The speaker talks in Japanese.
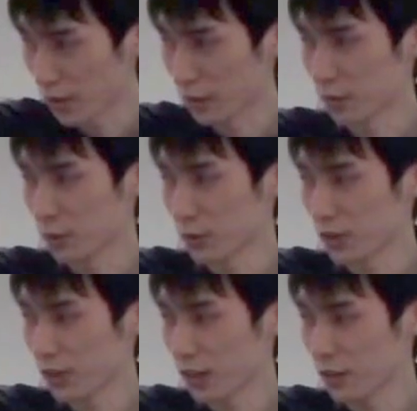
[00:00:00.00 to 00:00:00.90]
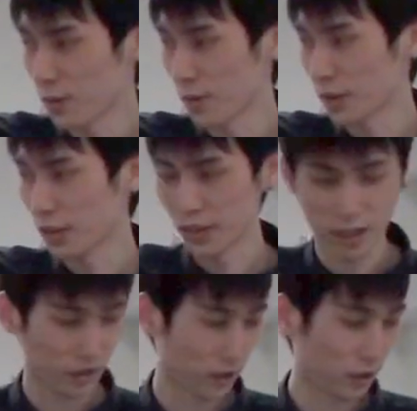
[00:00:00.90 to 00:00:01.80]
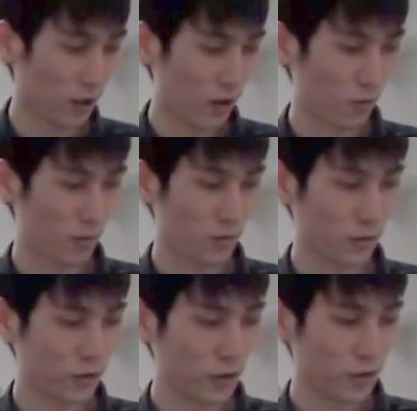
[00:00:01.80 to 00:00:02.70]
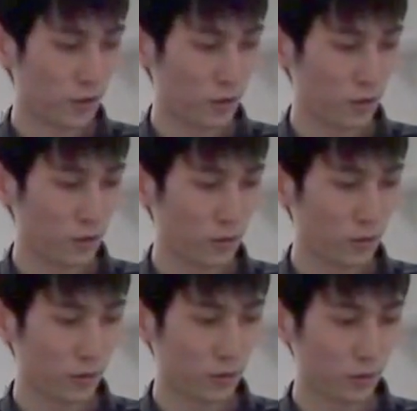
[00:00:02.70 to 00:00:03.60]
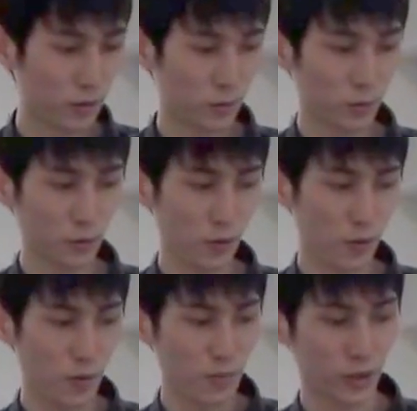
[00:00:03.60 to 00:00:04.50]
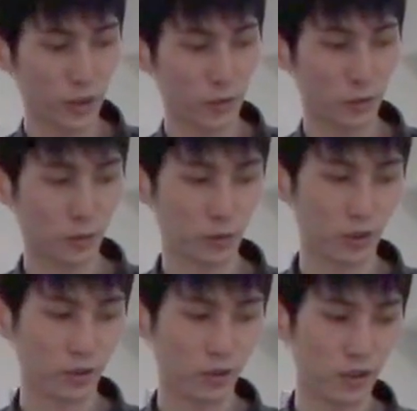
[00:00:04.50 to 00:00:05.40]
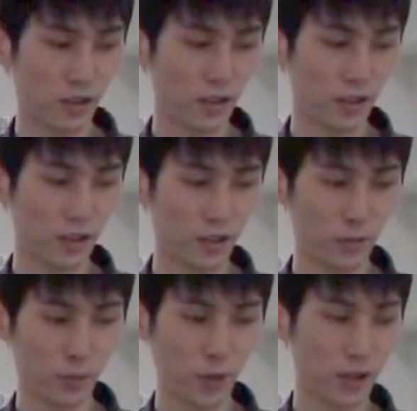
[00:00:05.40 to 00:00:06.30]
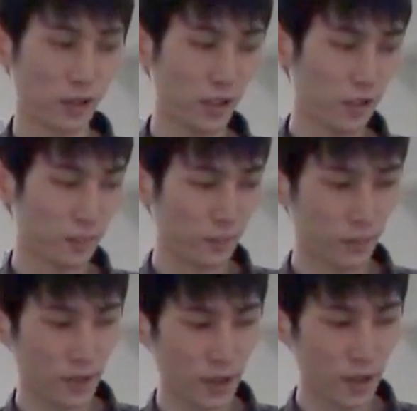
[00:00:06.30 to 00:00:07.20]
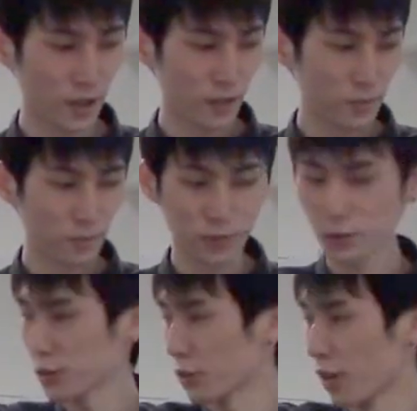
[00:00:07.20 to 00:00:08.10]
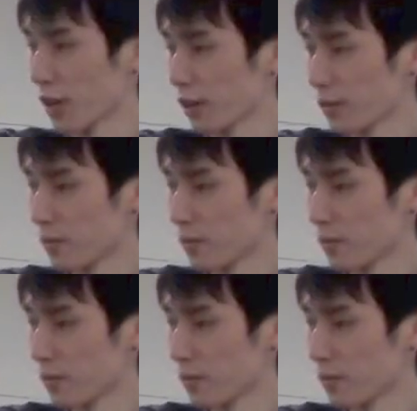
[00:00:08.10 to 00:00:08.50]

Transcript: 前に来るものに関しては、手であったり顔というものと、手と焦点というものがあって、それぞれ